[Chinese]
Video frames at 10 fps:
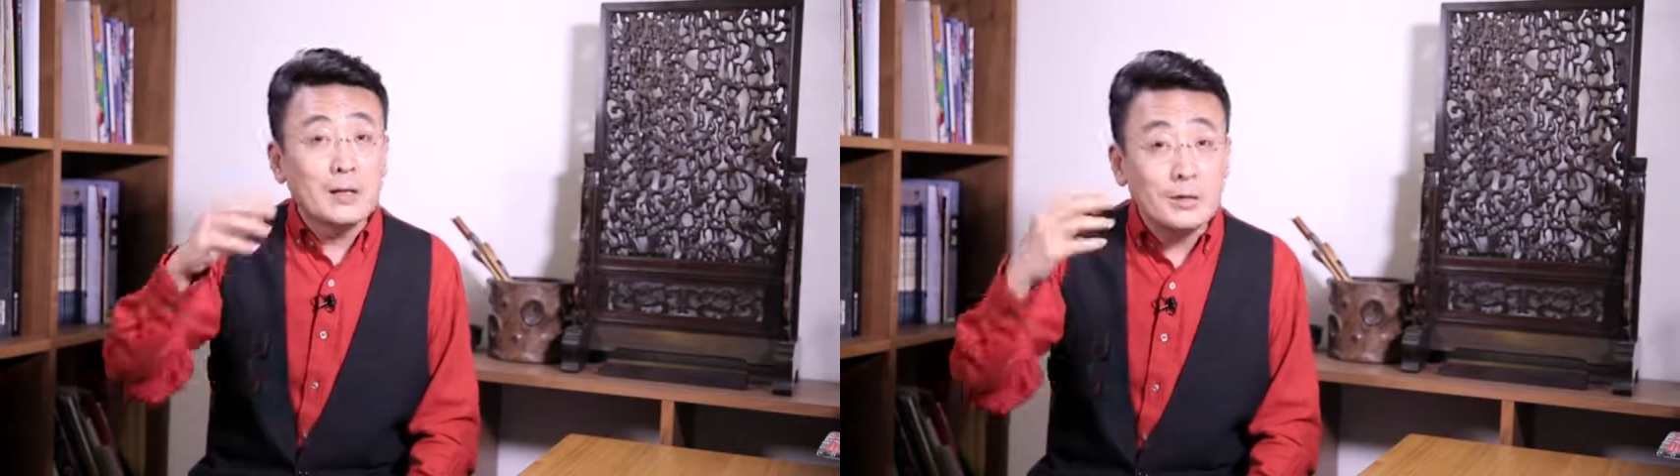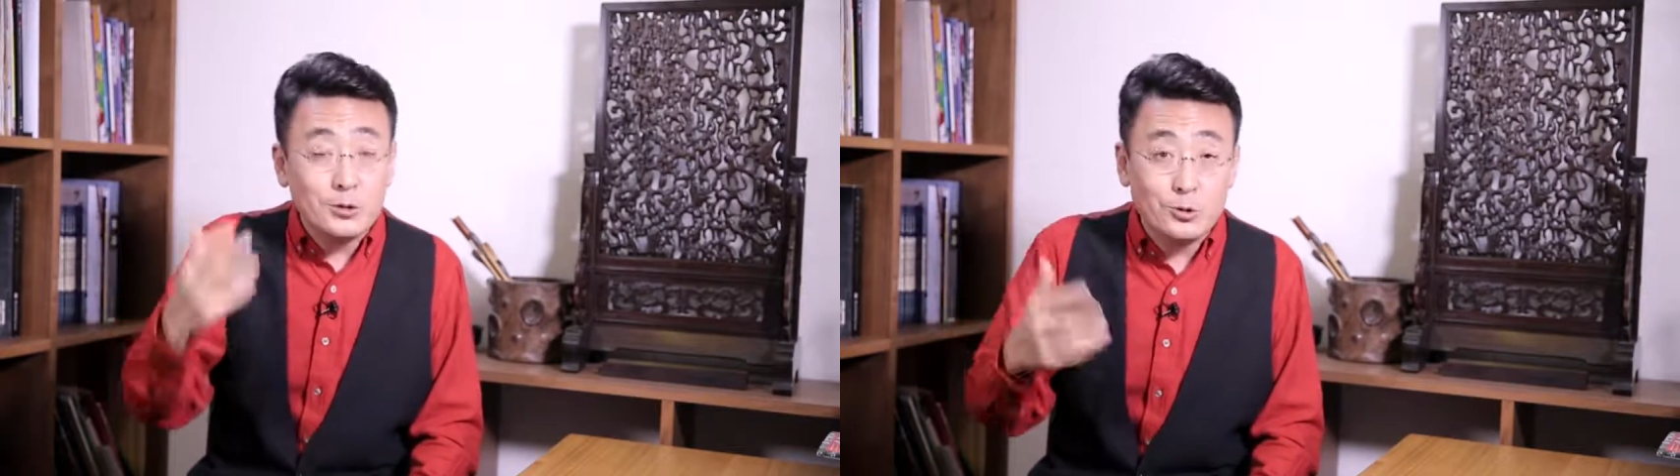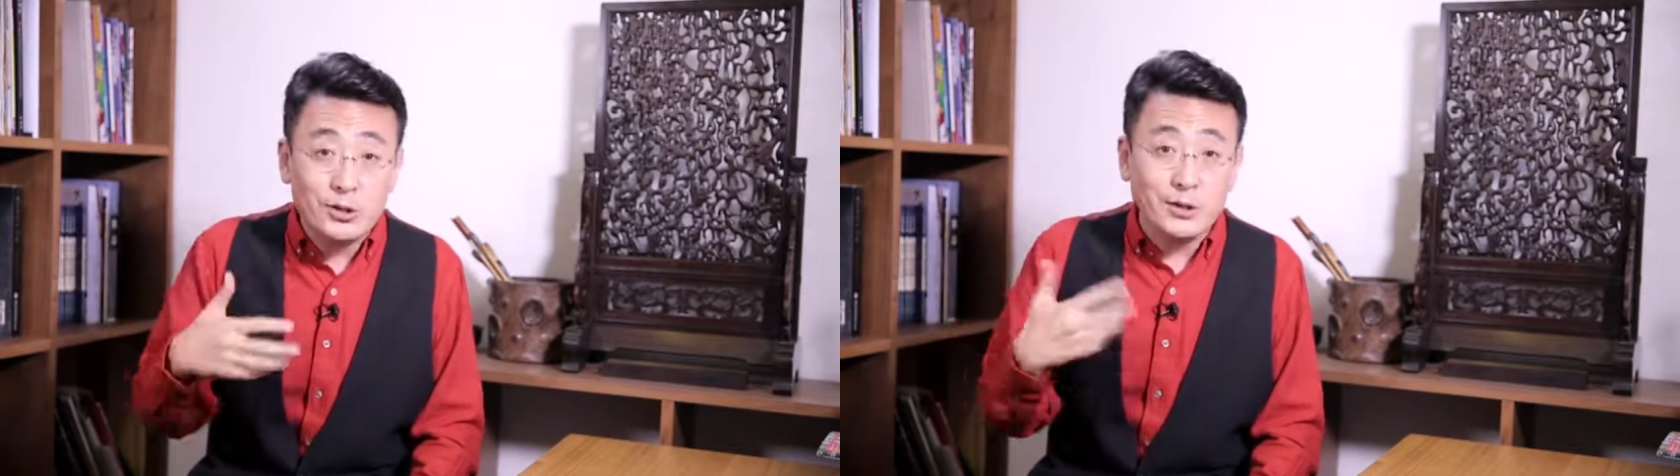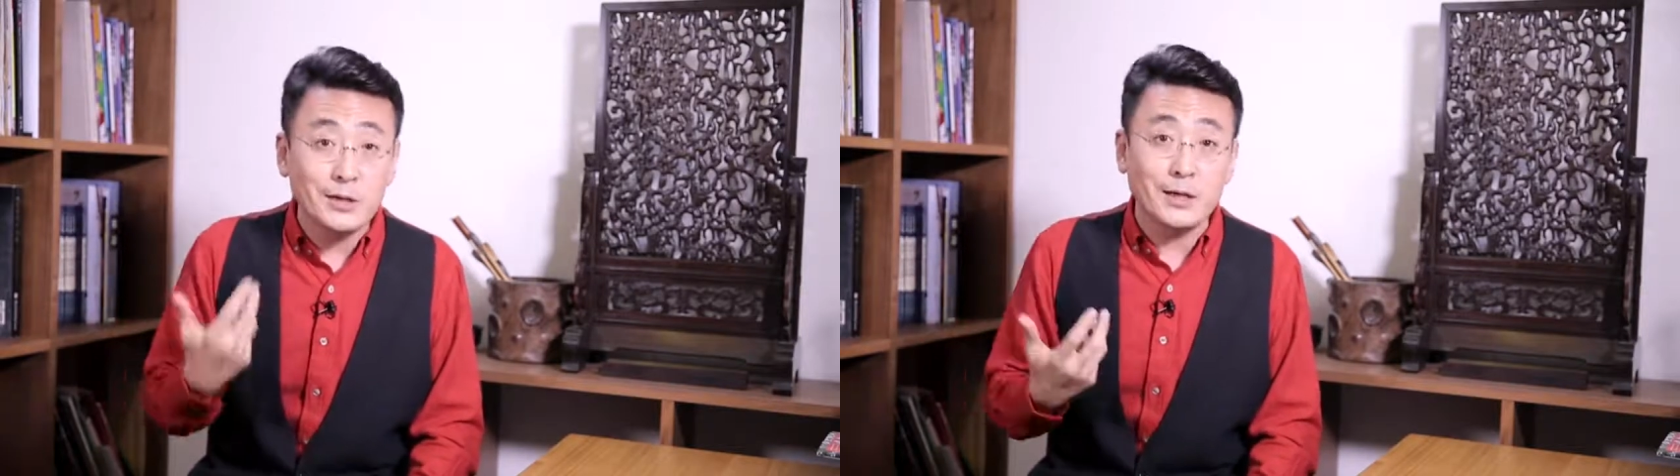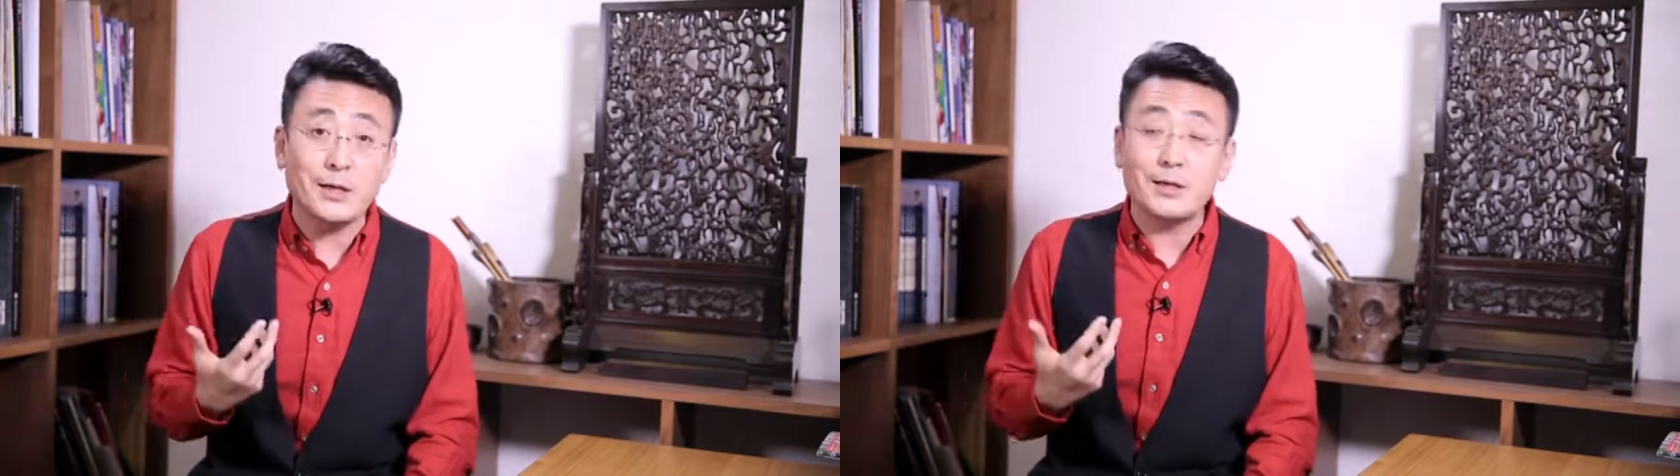这孙小
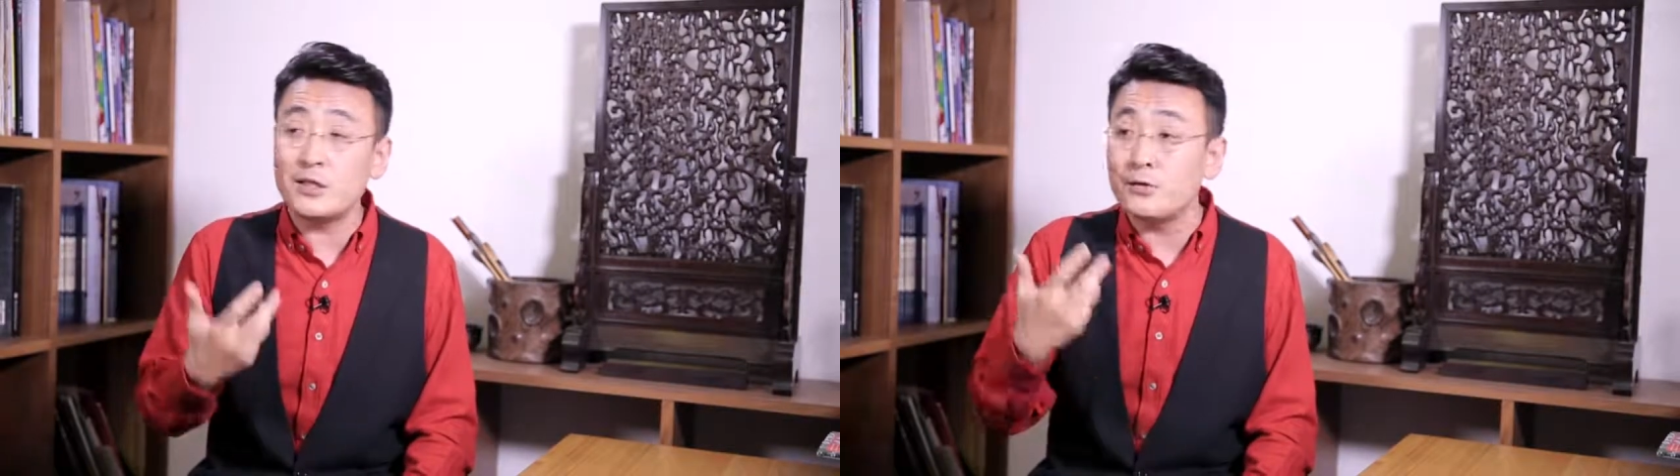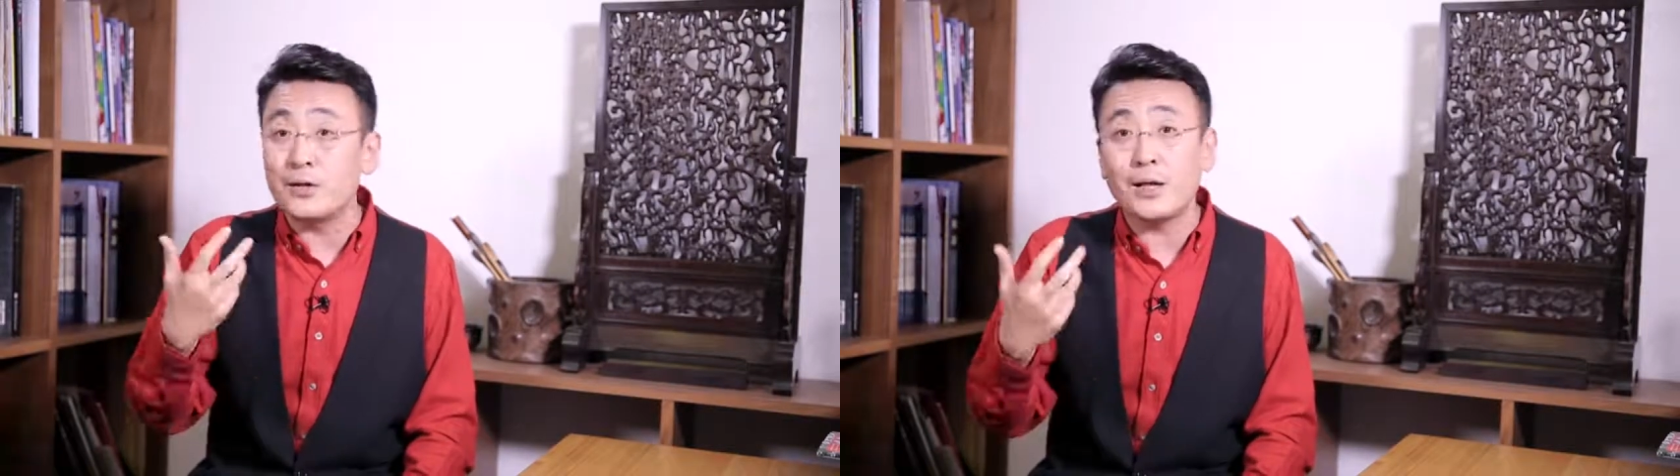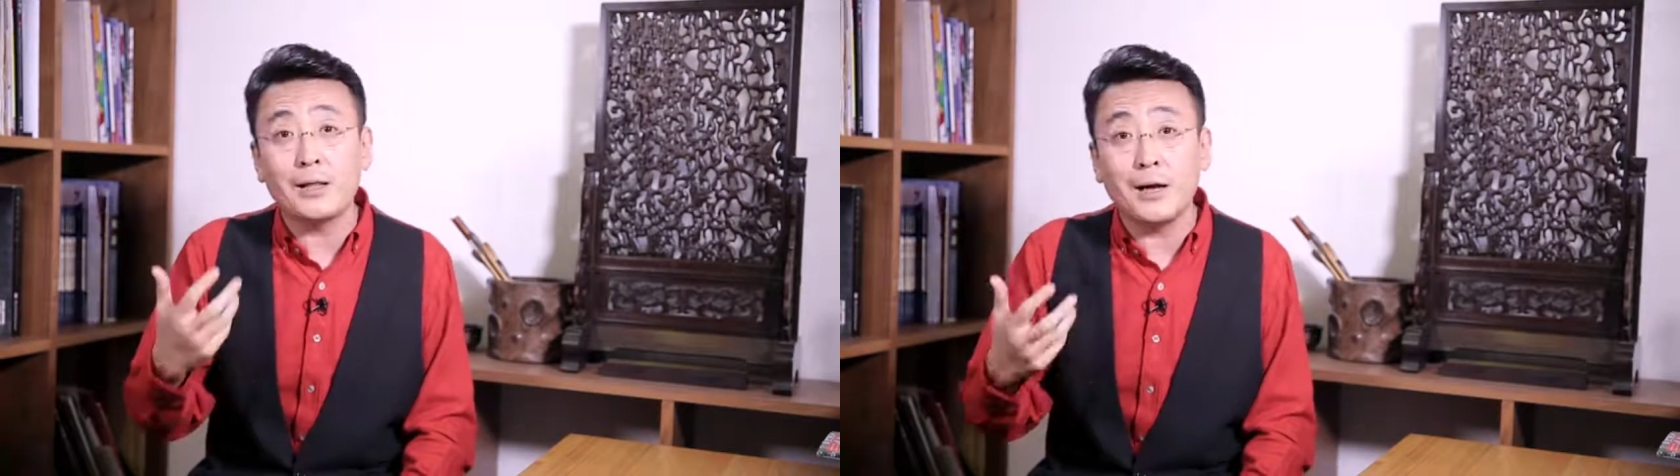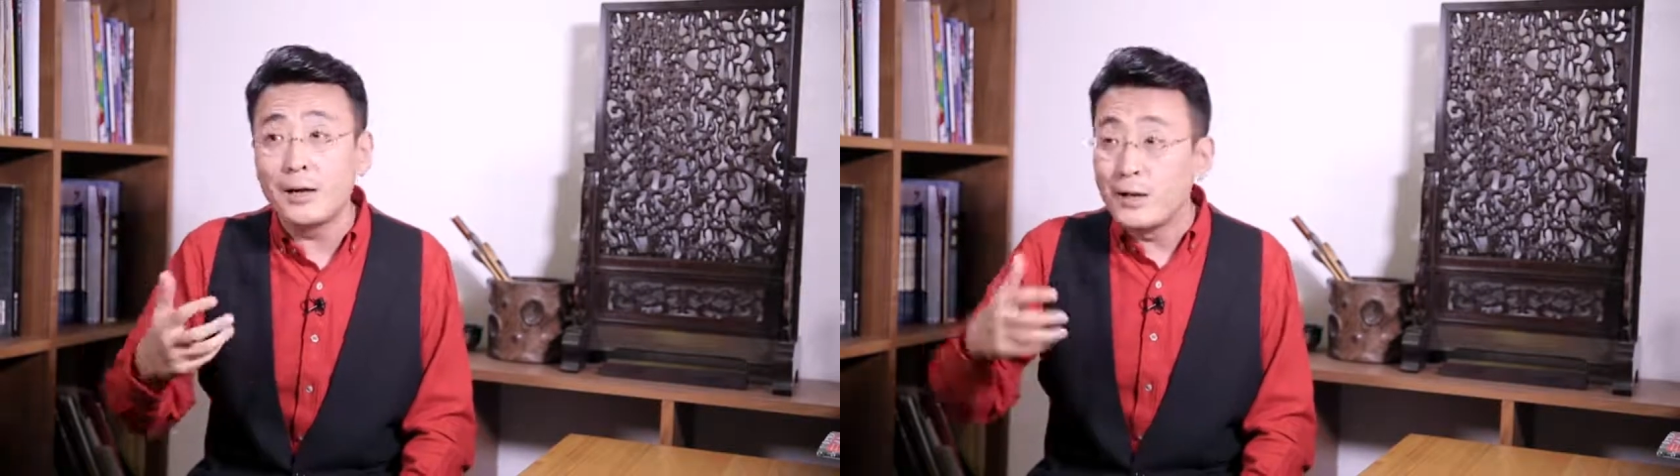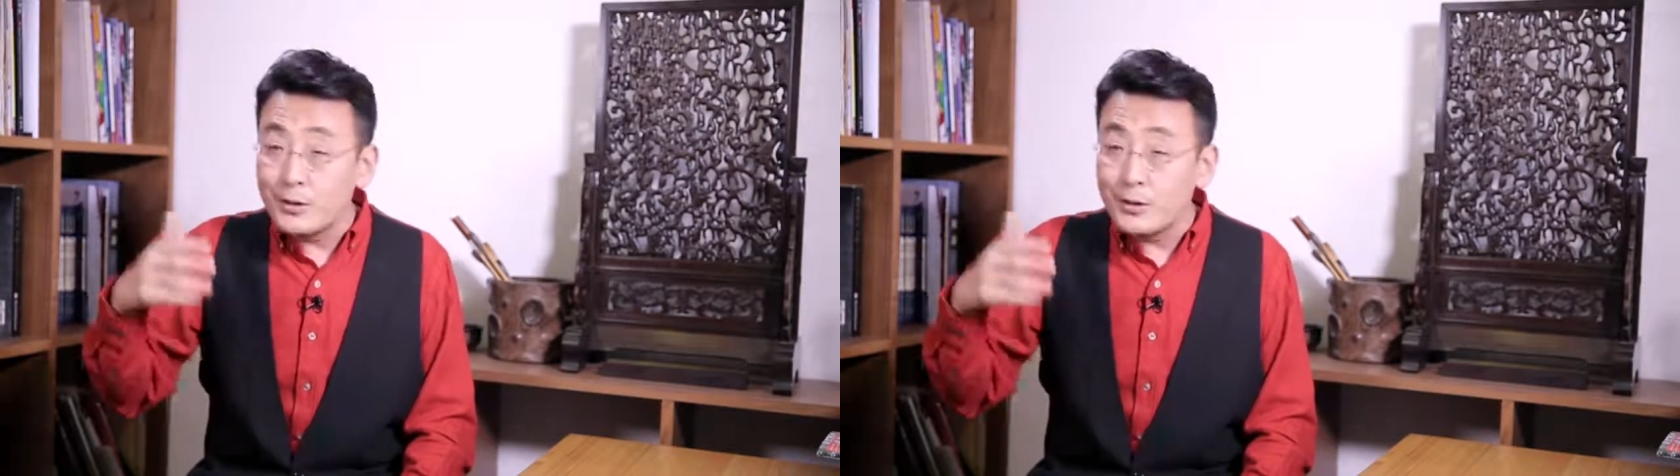姐呢，希望她呢，